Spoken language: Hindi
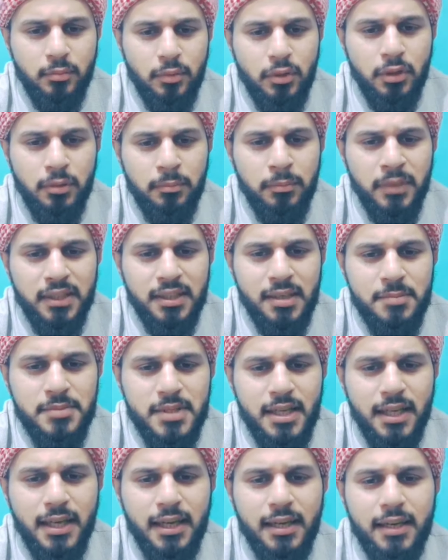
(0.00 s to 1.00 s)
मोहम्मद
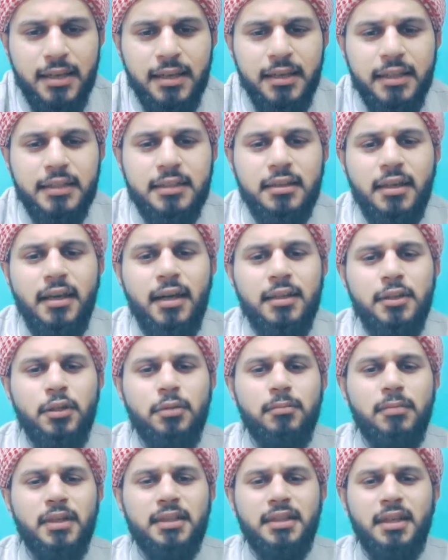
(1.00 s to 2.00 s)
हमजा कह रहे हैं इतिहाद
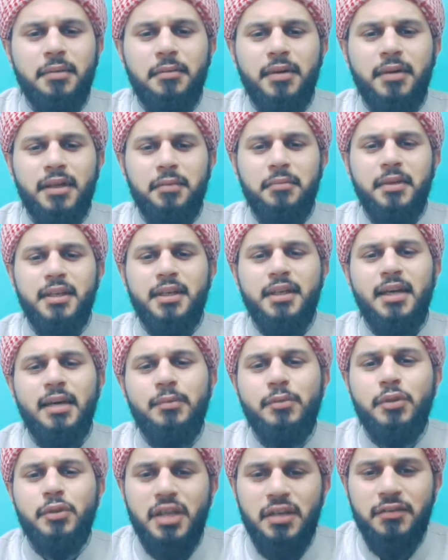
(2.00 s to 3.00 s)
उम्मत के बारे में क्या
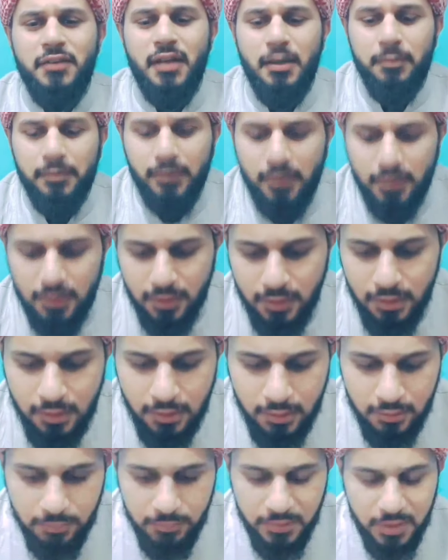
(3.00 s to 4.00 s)
मौकीफा आपका
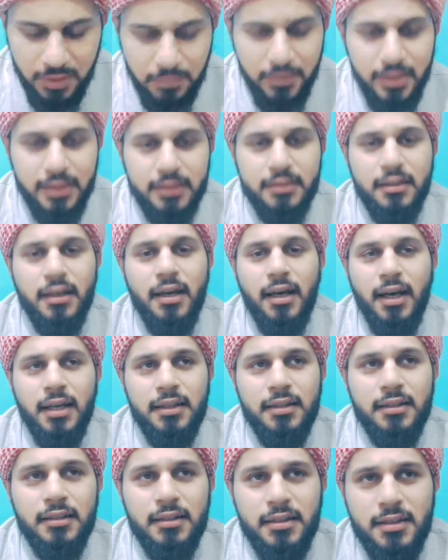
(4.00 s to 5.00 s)
मेरे भाई
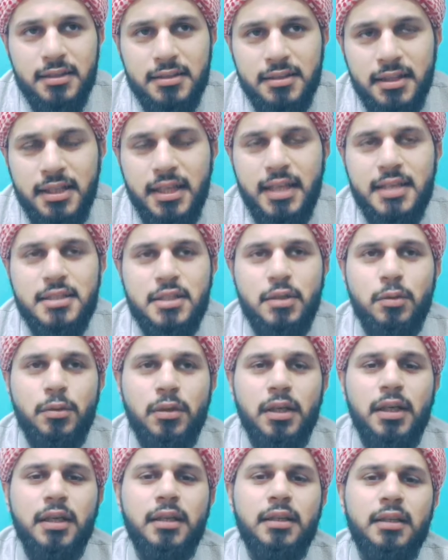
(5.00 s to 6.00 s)
इतिहाद इस तरीके से
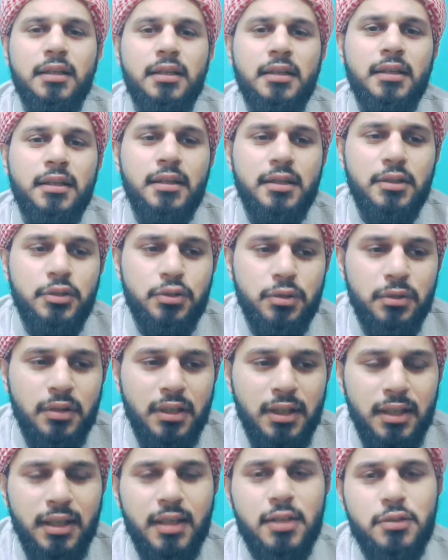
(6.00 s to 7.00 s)
होगा कि जो
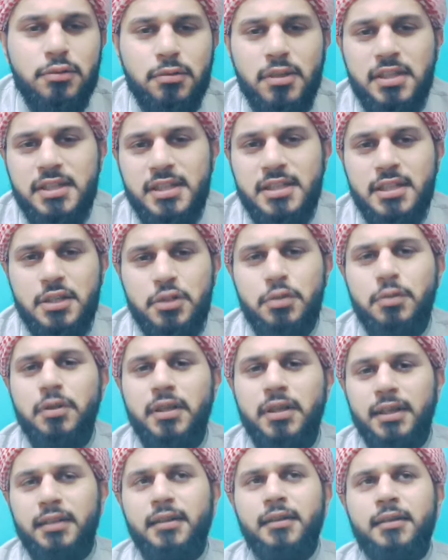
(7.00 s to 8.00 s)
अल्लाह के रसूल ने चीज़ें
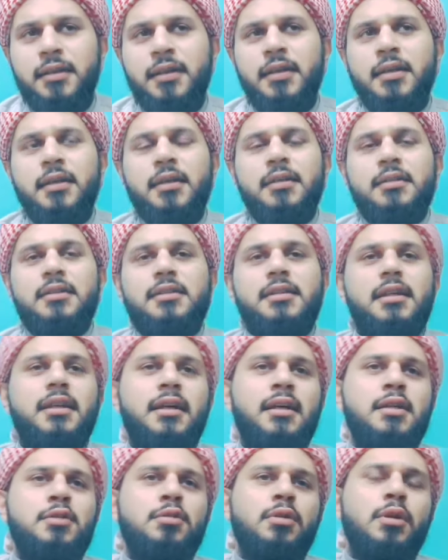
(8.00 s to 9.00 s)
छोड़ी है ना जैसे
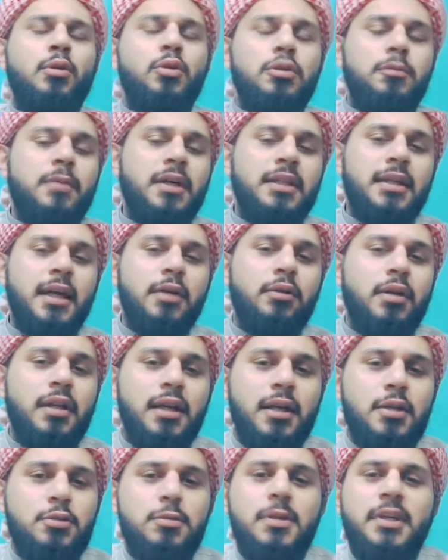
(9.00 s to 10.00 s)
अल्लाह के रसूल ने खुतबा दिया तो
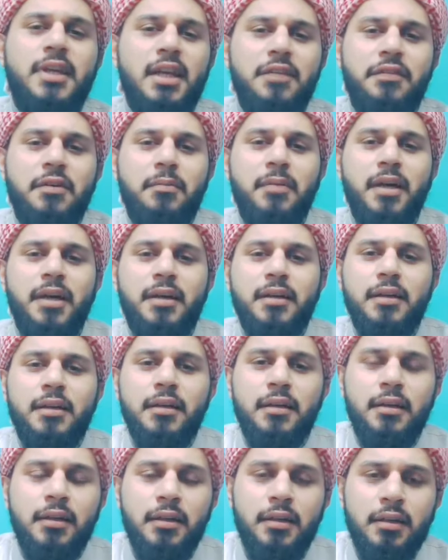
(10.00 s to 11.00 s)
अल्लाह के रसूल ने क्या फरमाया
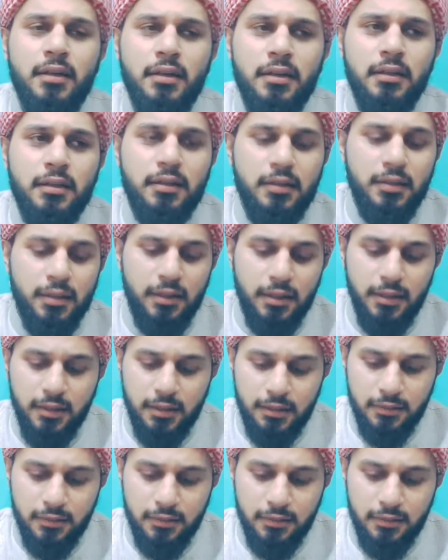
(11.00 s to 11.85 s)
कि